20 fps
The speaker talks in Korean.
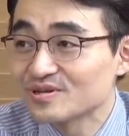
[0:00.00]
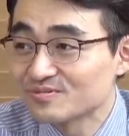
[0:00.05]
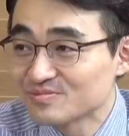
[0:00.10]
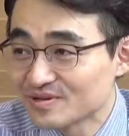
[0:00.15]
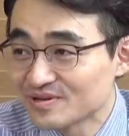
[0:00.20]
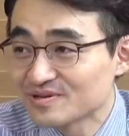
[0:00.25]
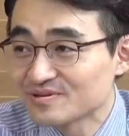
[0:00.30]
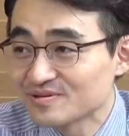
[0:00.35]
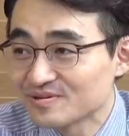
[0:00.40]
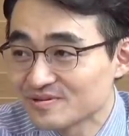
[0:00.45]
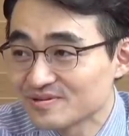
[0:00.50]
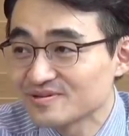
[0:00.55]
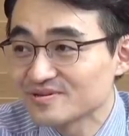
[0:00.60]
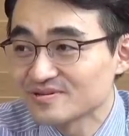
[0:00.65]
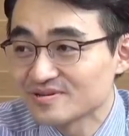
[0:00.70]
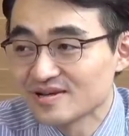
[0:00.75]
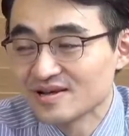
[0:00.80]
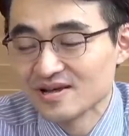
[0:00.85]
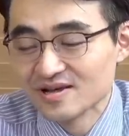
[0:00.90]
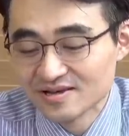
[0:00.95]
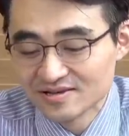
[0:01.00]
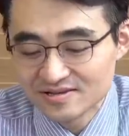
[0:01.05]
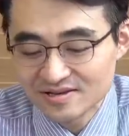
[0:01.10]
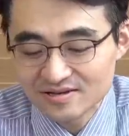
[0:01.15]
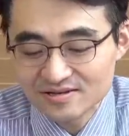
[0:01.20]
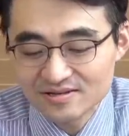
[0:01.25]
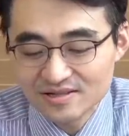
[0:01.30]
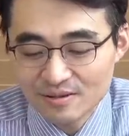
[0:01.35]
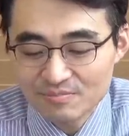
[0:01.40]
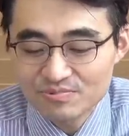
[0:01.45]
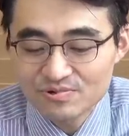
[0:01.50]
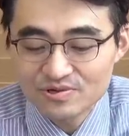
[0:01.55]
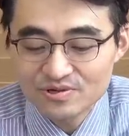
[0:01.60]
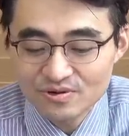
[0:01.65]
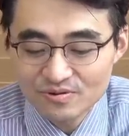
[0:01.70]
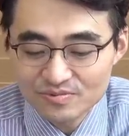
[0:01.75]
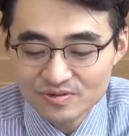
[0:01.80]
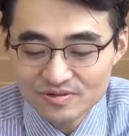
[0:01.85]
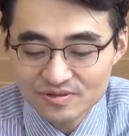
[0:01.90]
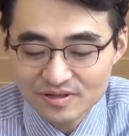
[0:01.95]
입장에서는 음. 사실 나쁠 게
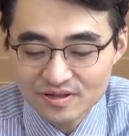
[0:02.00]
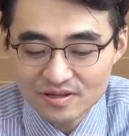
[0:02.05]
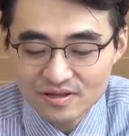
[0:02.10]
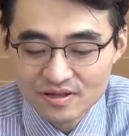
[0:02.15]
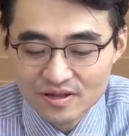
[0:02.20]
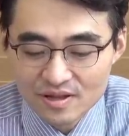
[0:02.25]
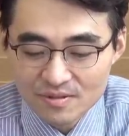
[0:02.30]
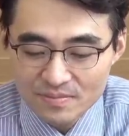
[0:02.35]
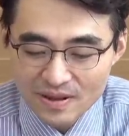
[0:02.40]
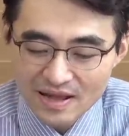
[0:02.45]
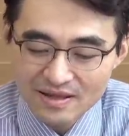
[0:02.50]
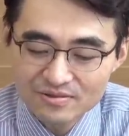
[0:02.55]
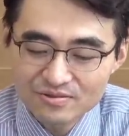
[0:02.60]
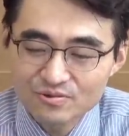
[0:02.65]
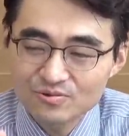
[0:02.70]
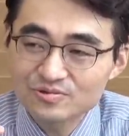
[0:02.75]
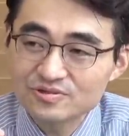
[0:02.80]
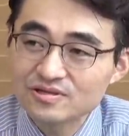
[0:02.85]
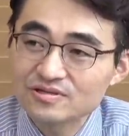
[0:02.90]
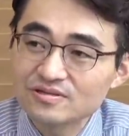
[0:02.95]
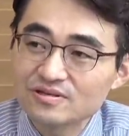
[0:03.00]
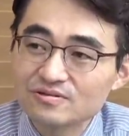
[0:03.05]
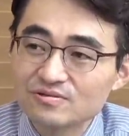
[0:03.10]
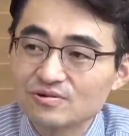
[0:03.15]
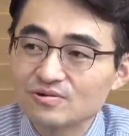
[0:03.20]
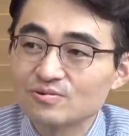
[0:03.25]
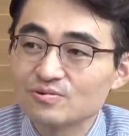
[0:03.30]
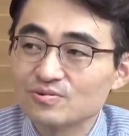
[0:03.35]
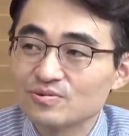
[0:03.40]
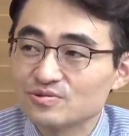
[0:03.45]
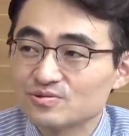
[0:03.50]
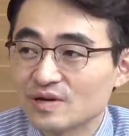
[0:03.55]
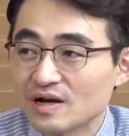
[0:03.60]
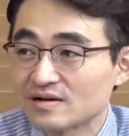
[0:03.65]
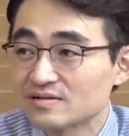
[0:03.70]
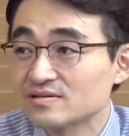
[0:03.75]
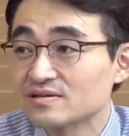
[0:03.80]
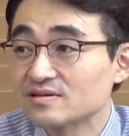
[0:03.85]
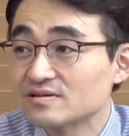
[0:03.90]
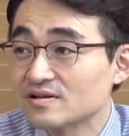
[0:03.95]
없는데 반도체 섹터로 보면 좀
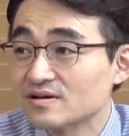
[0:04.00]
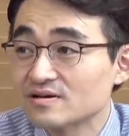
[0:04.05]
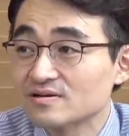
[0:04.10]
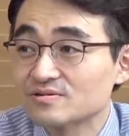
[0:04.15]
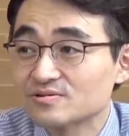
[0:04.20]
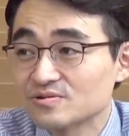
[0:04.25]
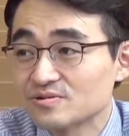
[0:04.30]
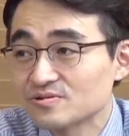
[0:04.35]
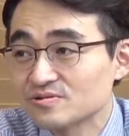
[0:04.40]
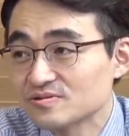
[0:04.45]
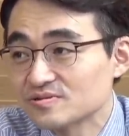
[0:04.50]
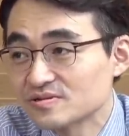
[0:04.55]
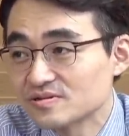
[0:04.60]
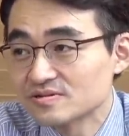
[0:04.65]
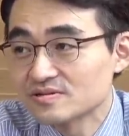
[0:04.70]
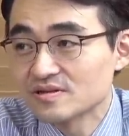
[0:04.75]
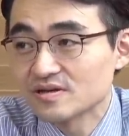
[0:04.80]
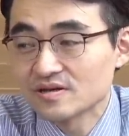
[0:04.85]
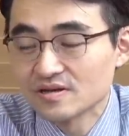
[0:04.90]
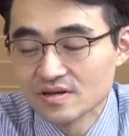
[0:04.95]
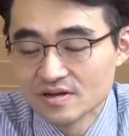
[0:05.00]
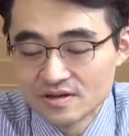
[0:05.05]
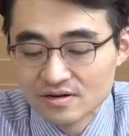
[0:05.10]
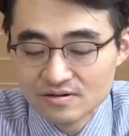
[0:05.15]
악재긴 하겠죠 근데 음.